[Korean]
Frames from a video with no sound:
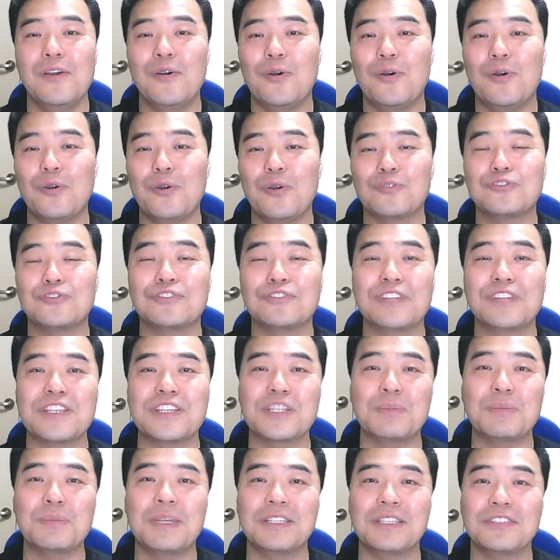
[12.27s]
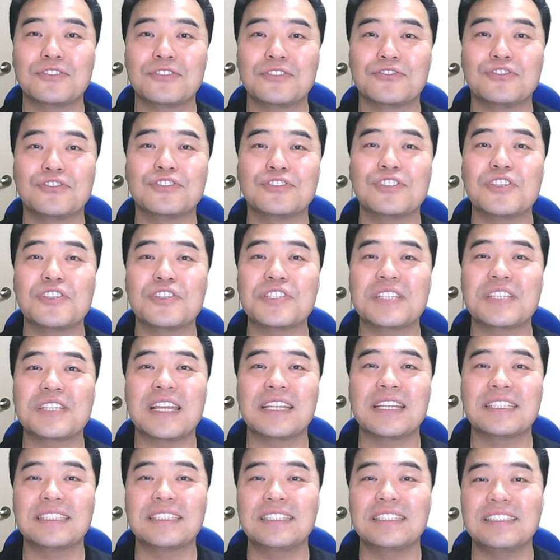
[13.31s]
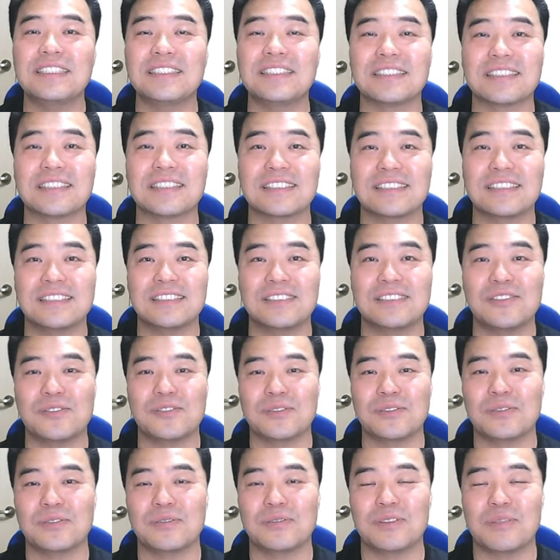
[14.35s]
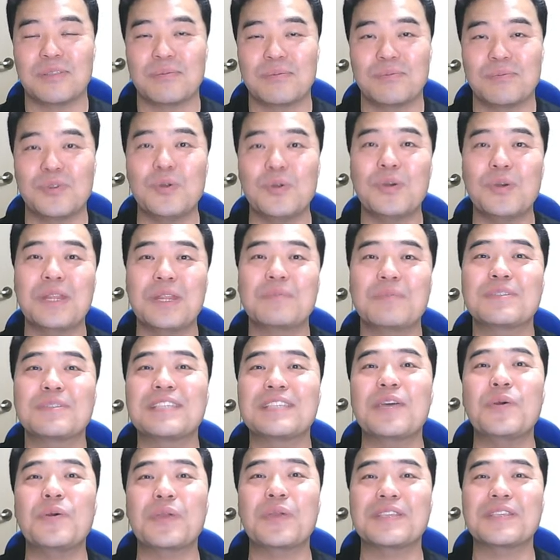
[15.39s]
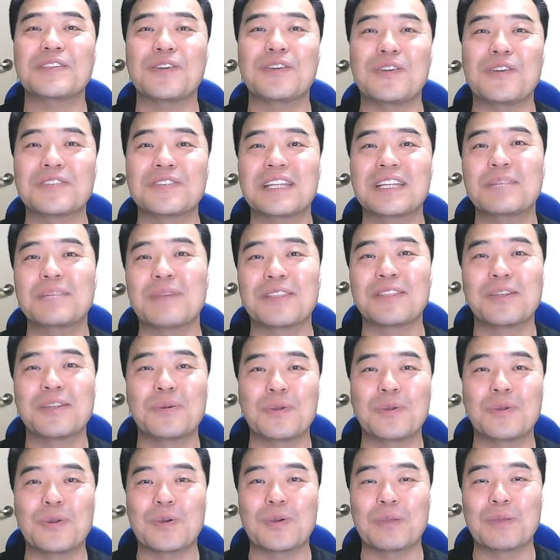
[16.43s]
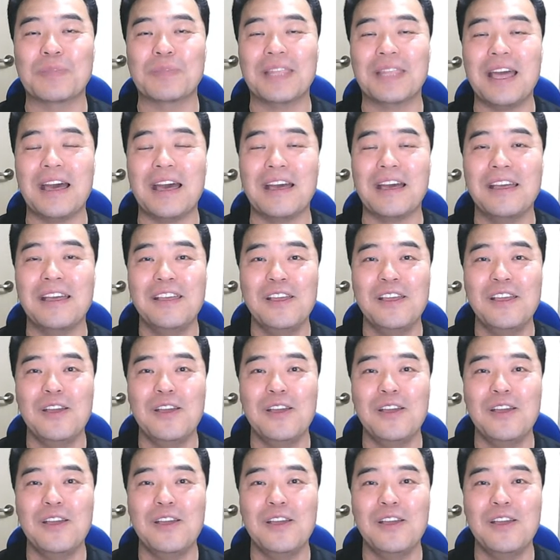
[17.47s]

어, 구글에서 만든 구글어스라는 그런 프로그램을 사용해서 영상을 만들어 보려고 합니다.